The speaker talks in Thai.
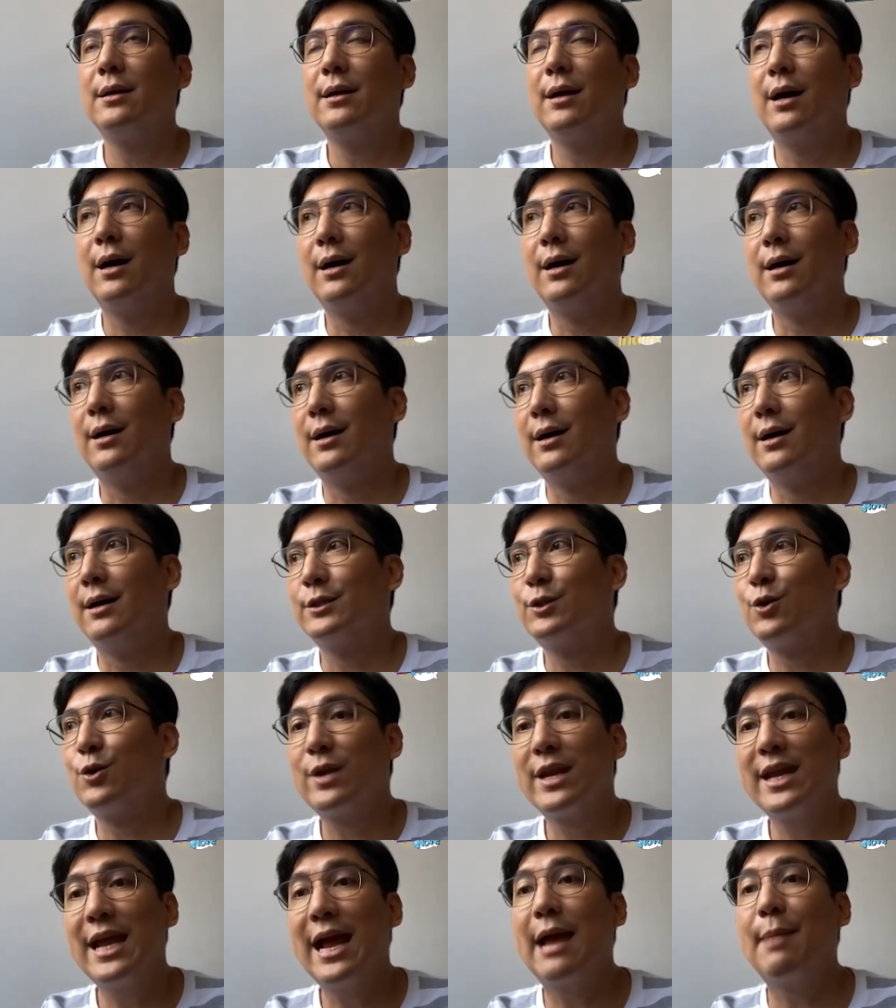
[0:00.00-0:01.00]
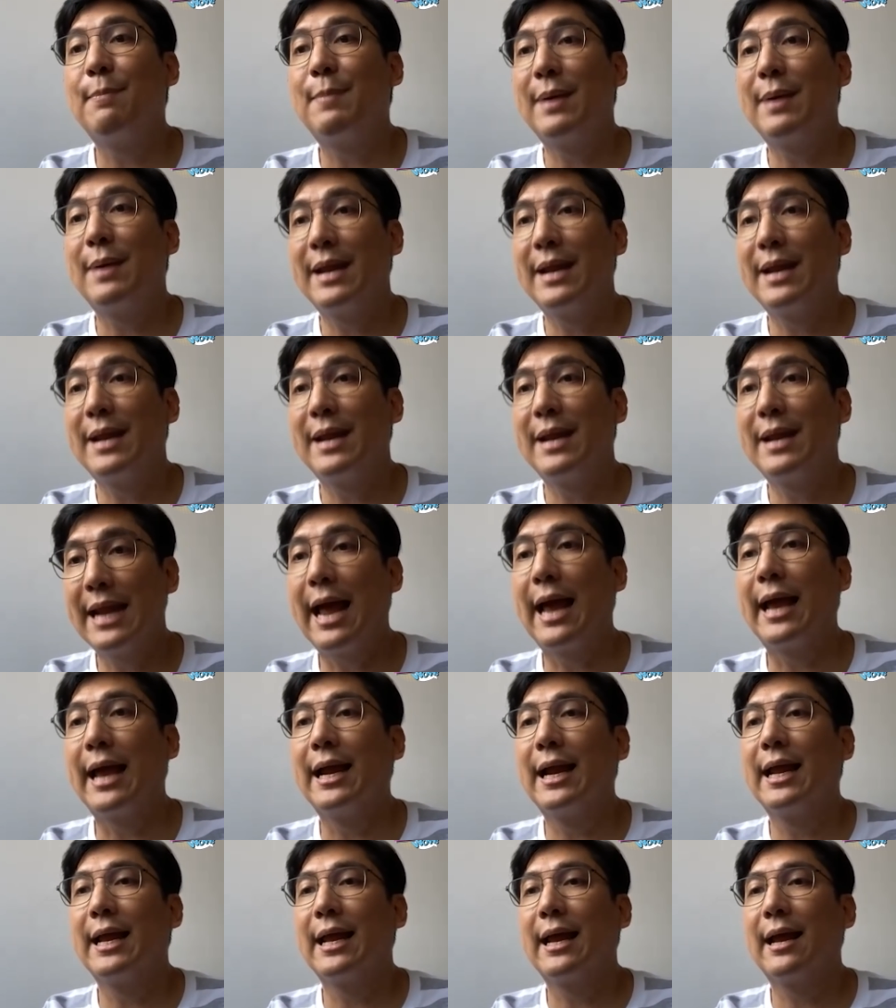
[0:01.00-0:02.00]
เออช่วงนี้หายไปไหน
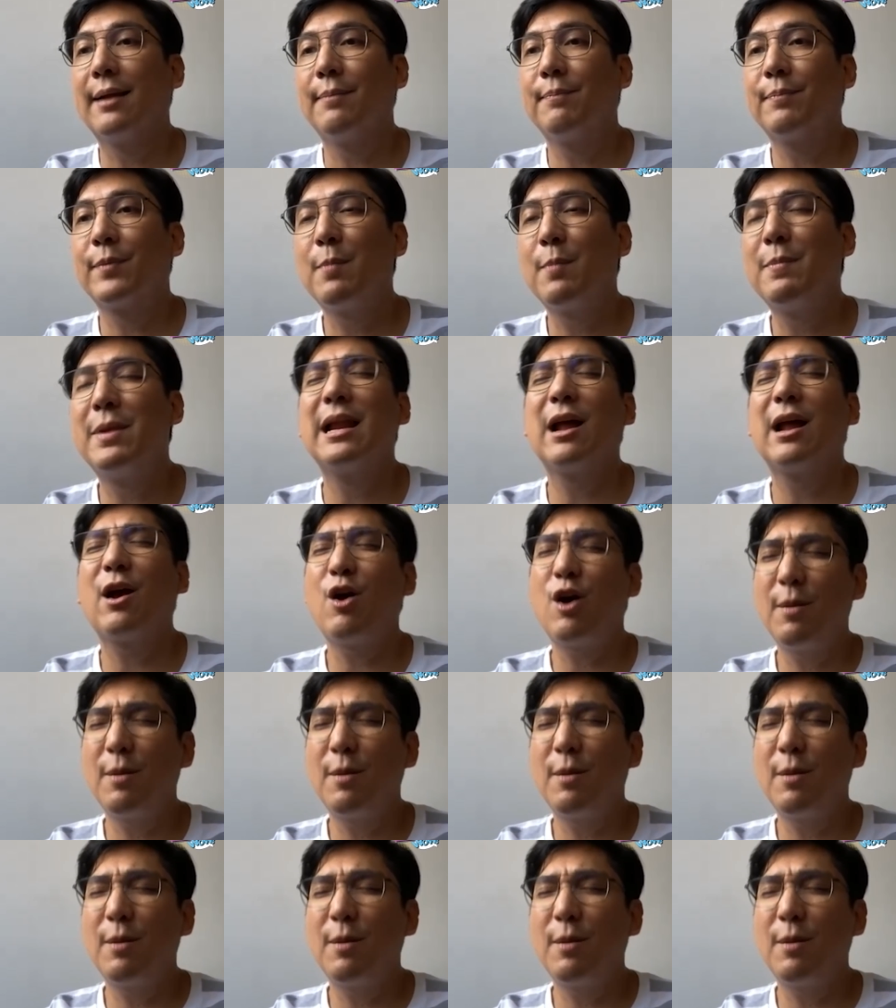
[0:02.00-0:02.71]
อะไรเงี้ยก็มีละค